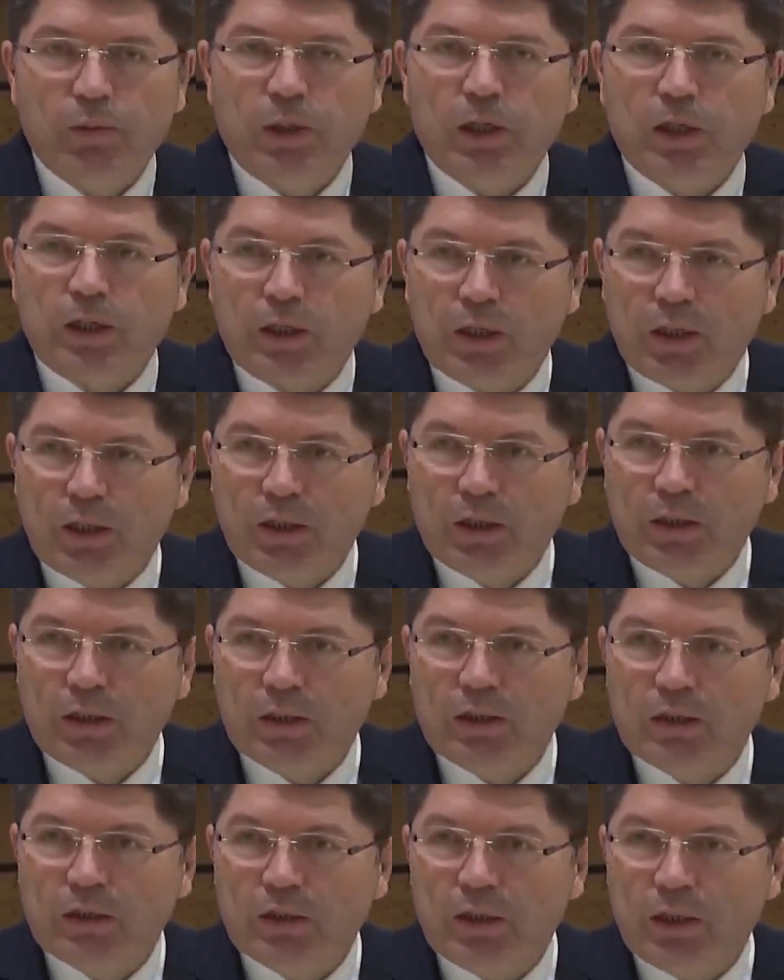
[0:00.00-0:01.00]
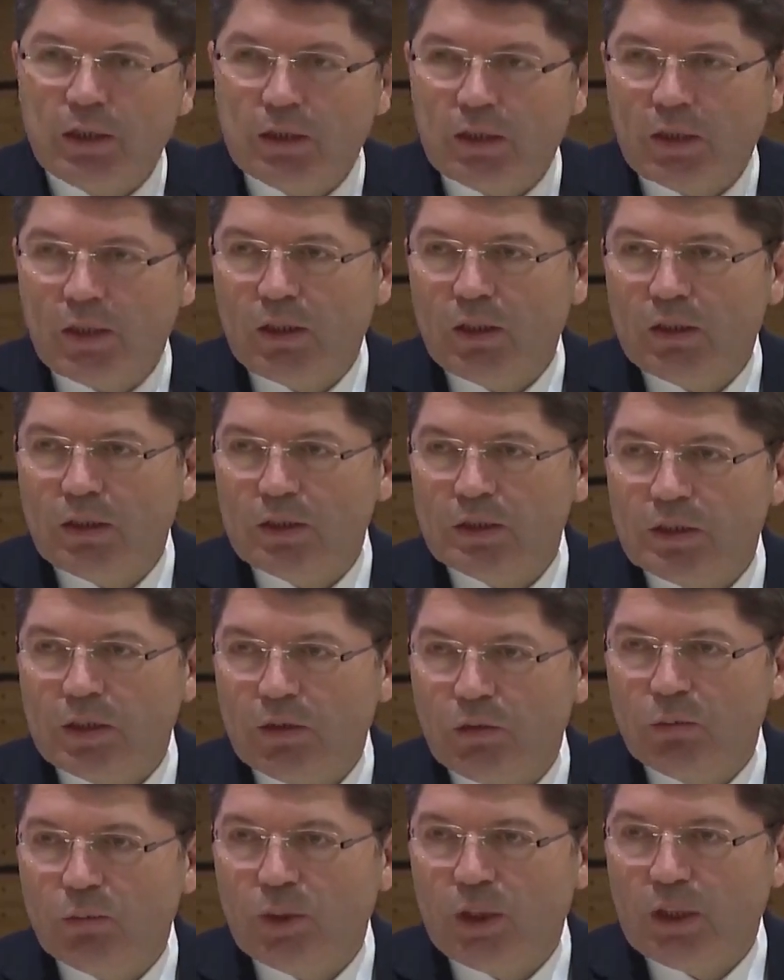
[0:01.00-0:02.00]
hep hakkaniyeti,
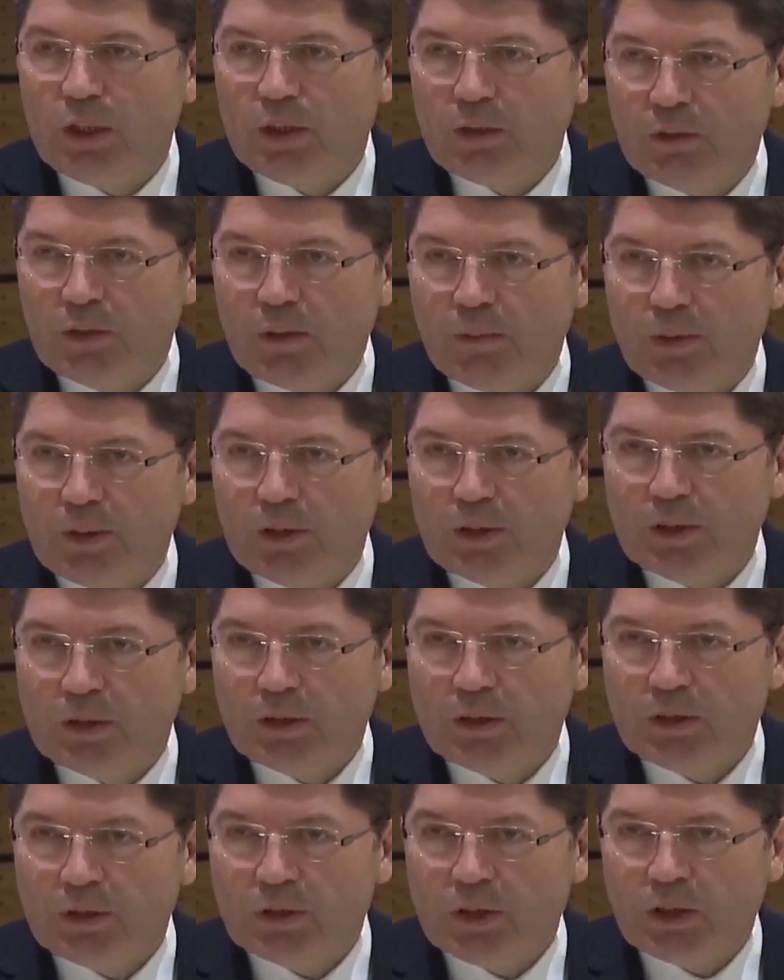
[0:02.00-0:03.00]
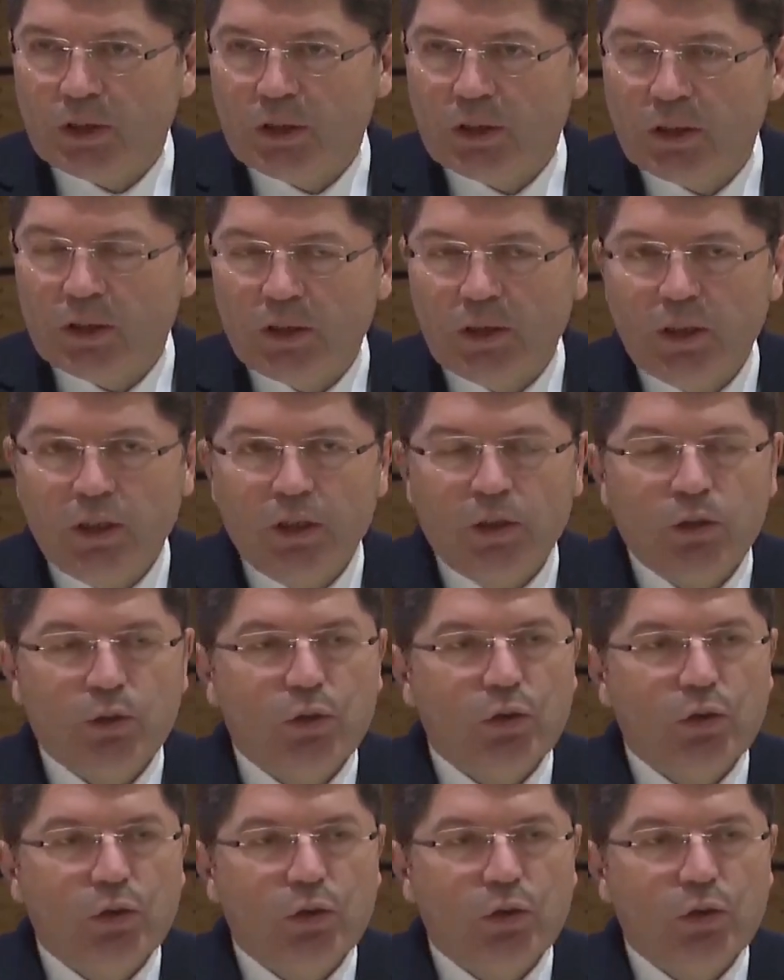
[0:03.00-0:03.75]
adaleti savunmaya devam edeceğiz inşallah.